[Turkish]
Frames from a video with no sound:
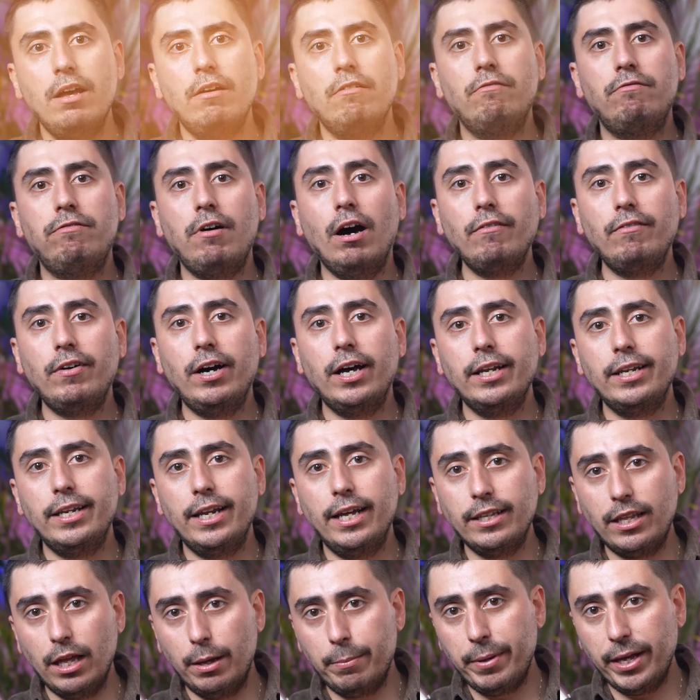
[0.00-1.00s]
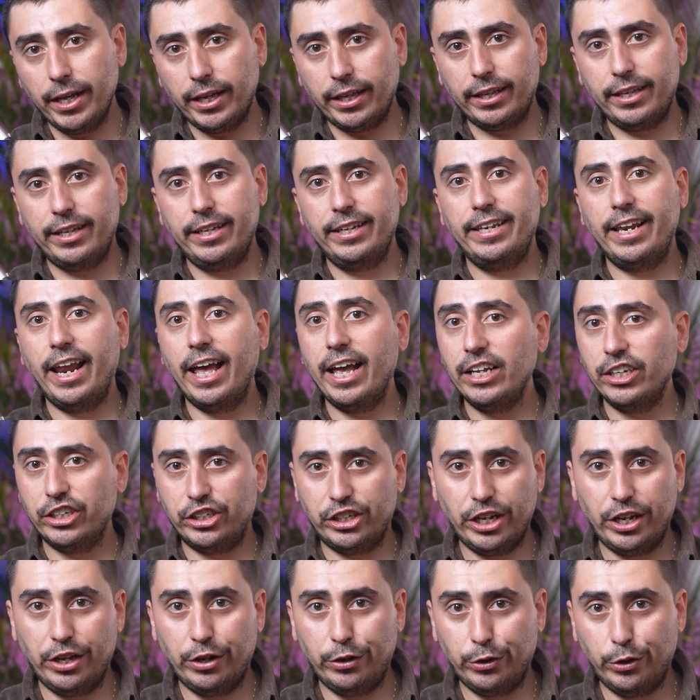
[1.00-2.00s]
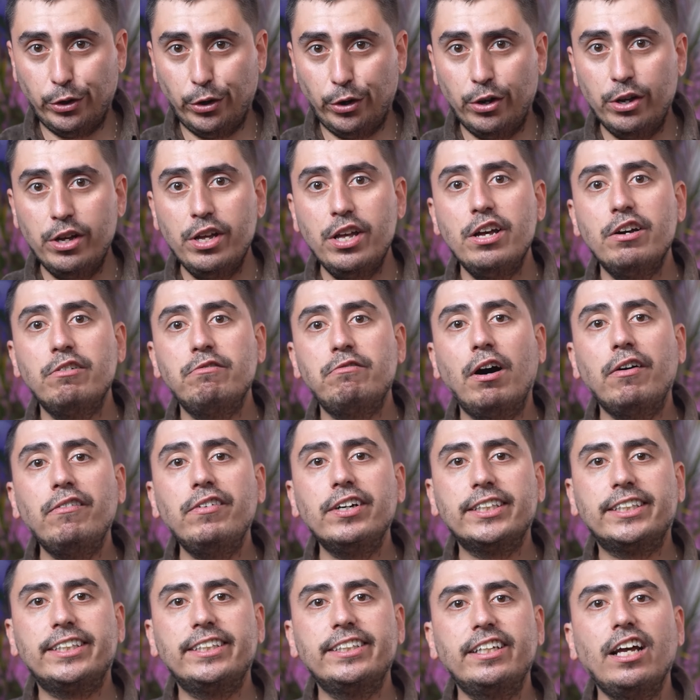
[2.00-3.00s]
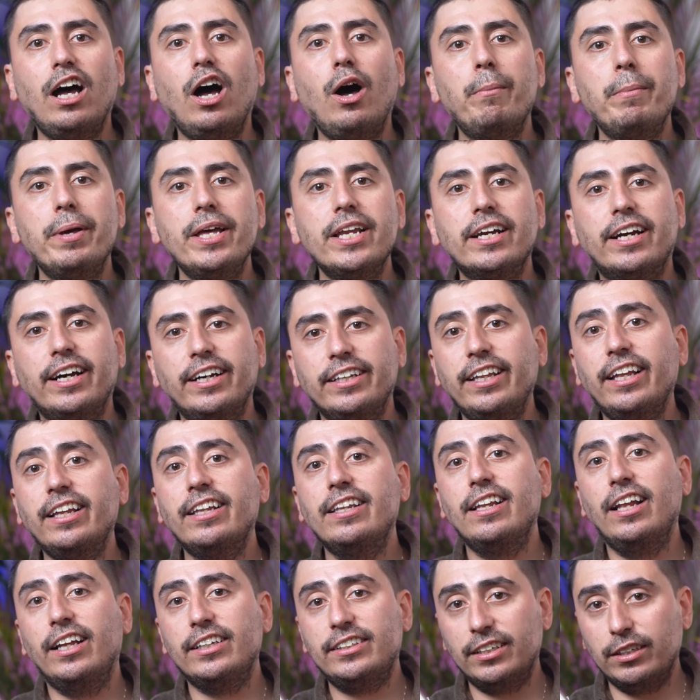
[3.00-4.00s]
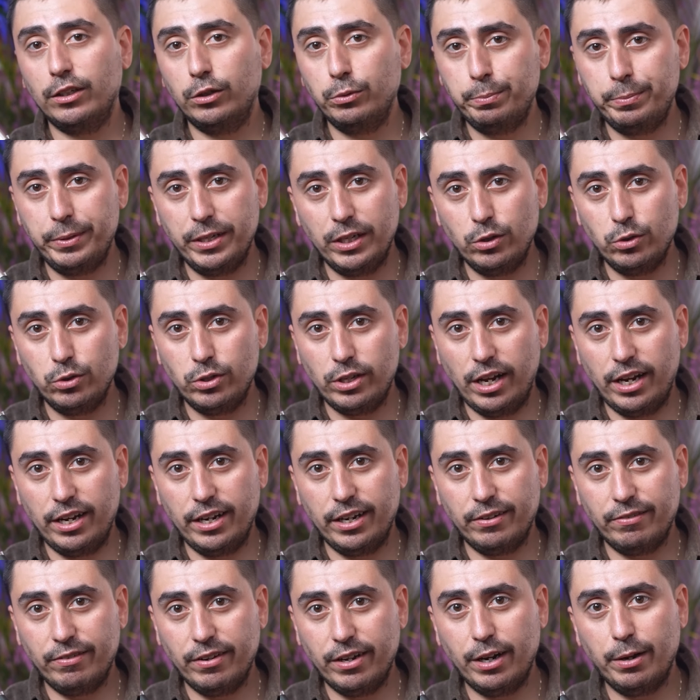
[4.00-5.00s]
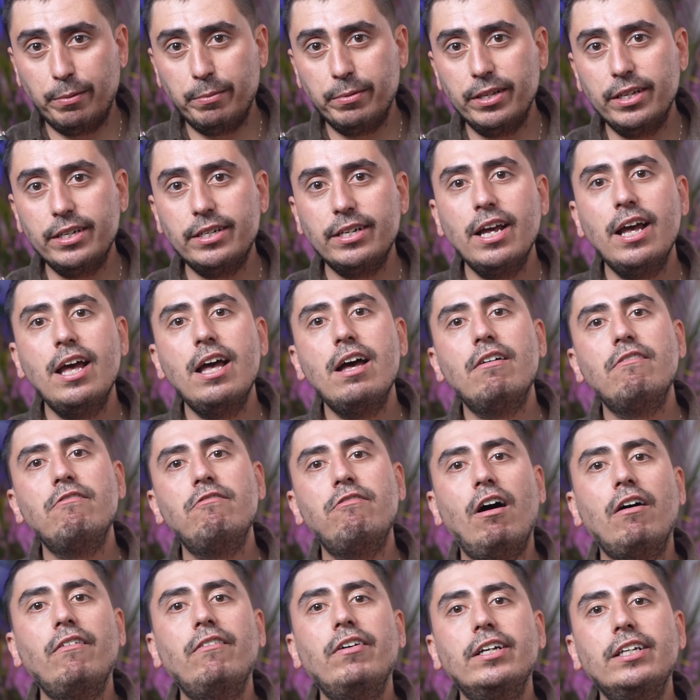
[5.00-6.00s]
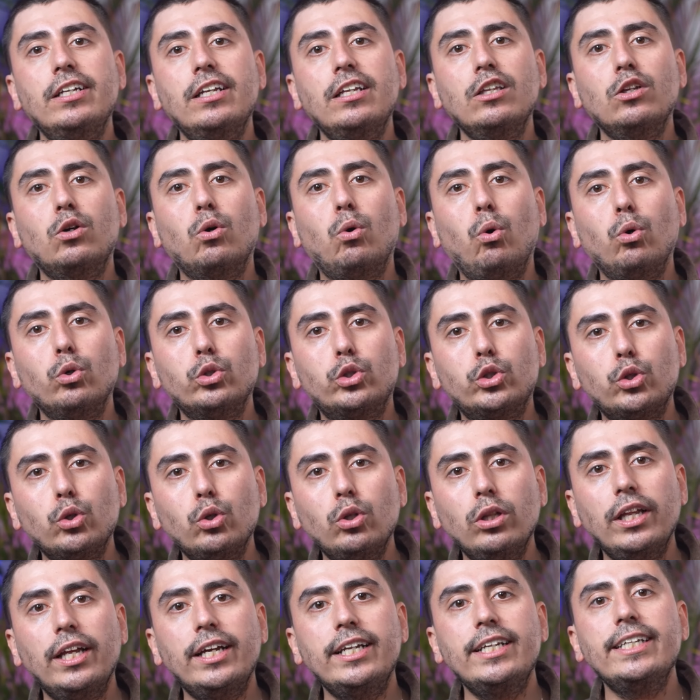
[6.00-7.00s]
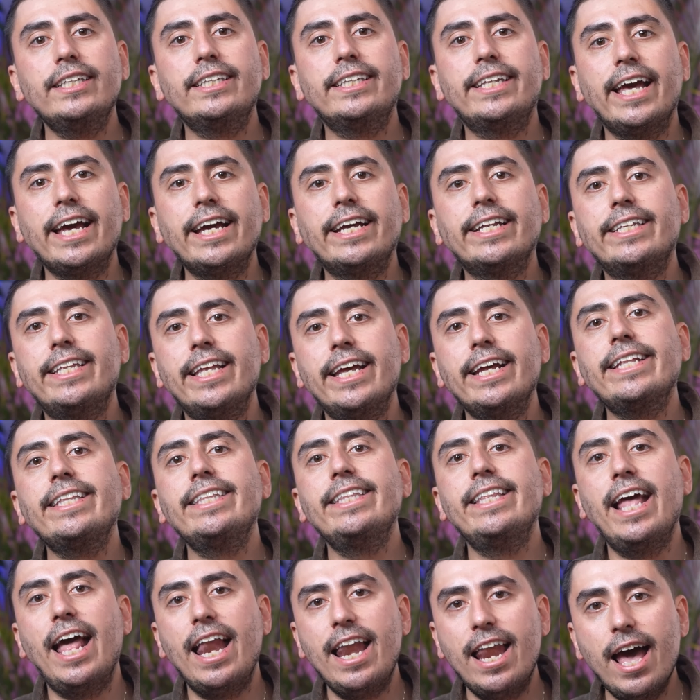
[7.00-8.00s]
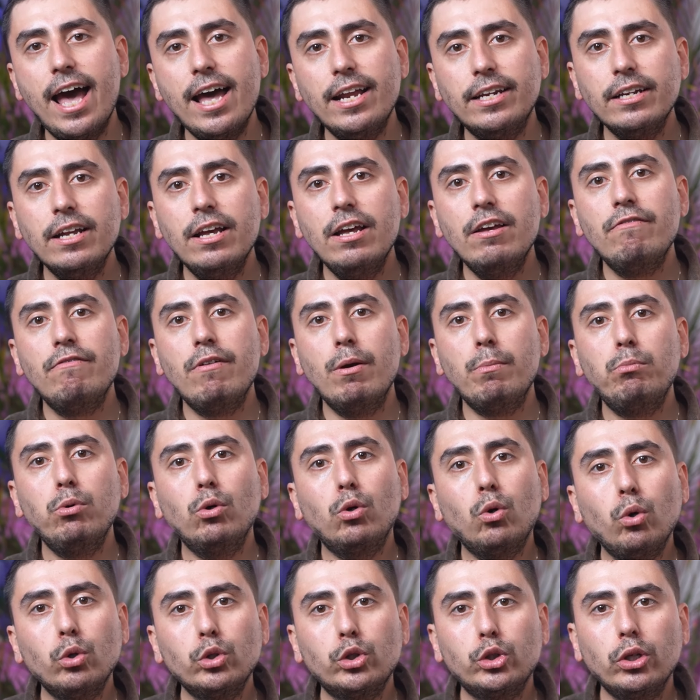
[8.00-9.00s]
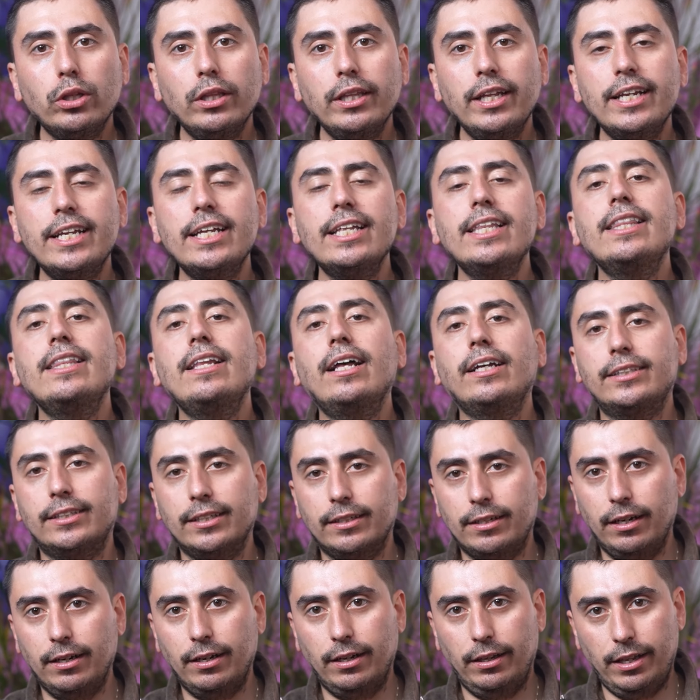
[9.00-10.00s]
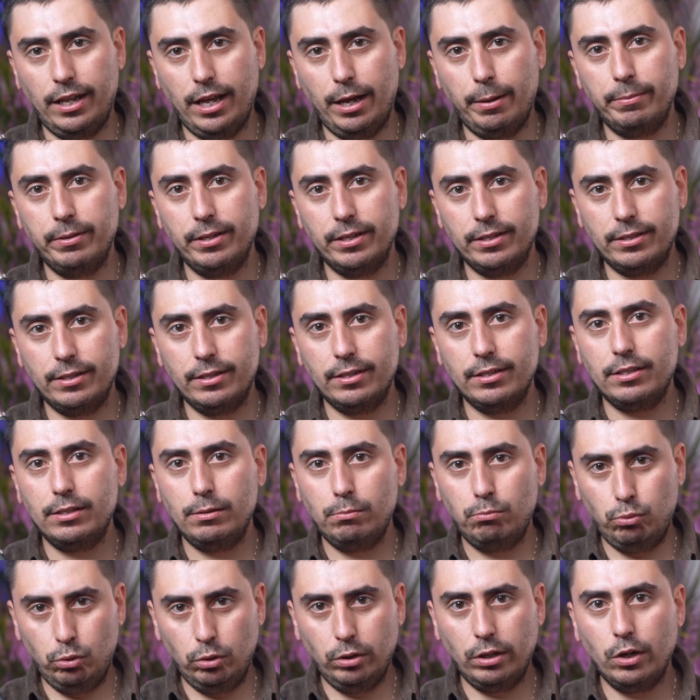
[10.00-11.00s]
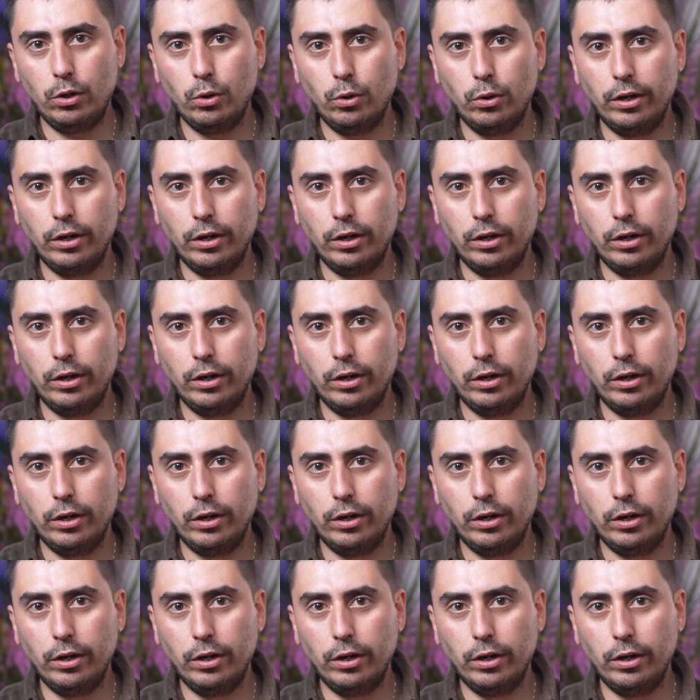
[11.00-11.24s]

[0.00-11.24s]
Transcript: Vava ne demek, ne işe yarıyor? Vava size Amerika'da nasıl bir güzellik verebilir? Vava'nın koşulları tek tek neler ve bu koşulları nasıl kanıtlayabilirsiniz? Bunları